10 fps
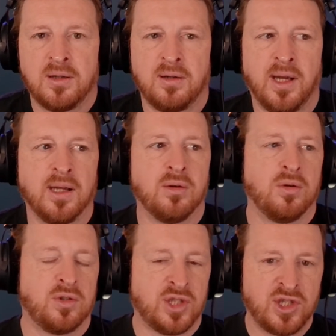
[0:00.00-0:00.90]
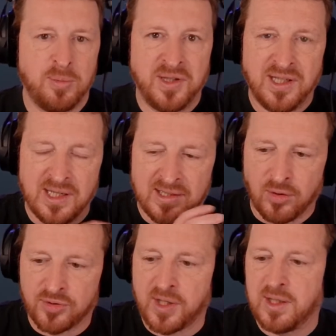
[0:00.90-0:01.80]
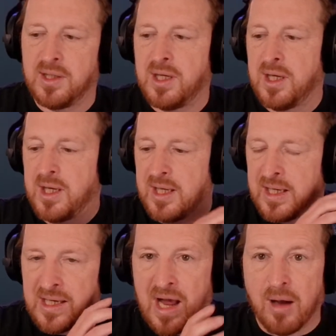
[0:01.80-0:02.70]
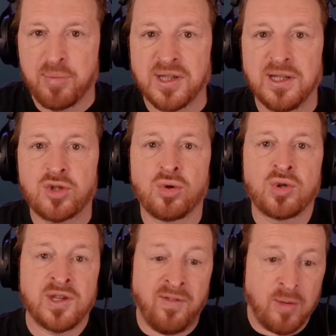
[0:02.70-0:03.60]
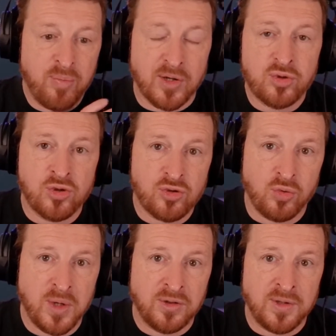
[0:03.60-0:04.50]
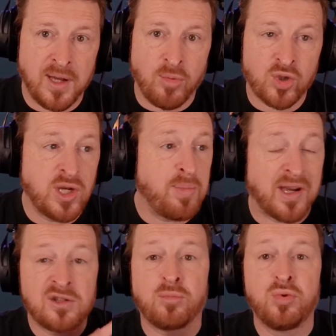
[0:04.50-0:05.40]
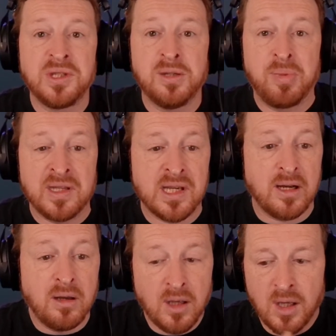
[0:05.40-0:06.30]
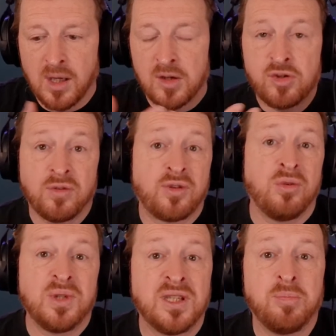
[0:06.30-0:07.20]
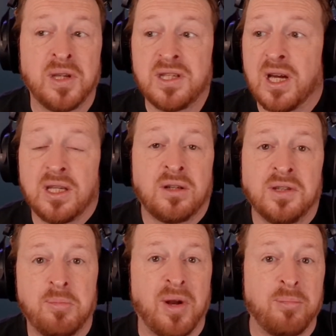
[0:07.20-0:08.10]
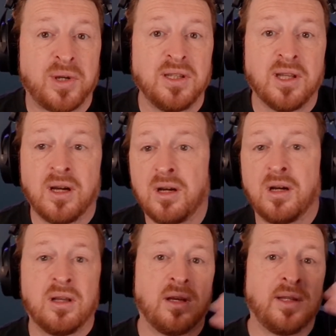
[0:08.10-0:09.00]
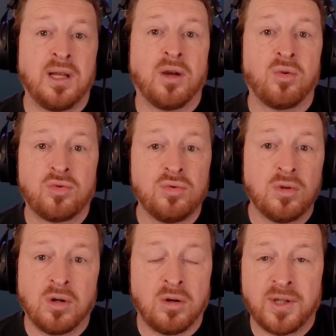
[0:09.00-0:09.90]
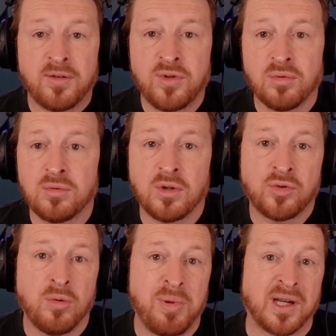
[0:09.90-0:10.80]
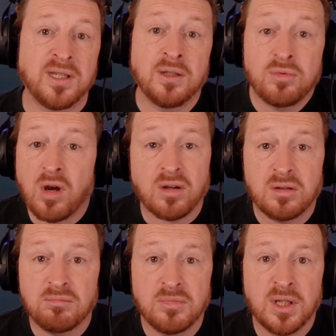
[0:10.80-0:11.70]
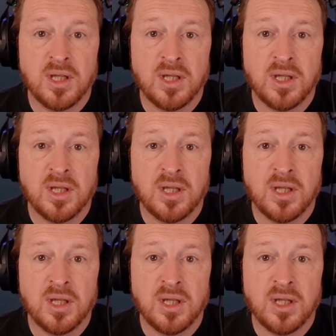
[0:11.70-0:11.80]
Euh, GPT hein, euh, ChatGPT, il a été entraîné et il a appris des choses avec plein de choses qu'on lui a donné à manger, par exemple Wikipédia, sauf que Wikipédia, il connaît pas le prix d'un aller-retour en avion entre Paris et New York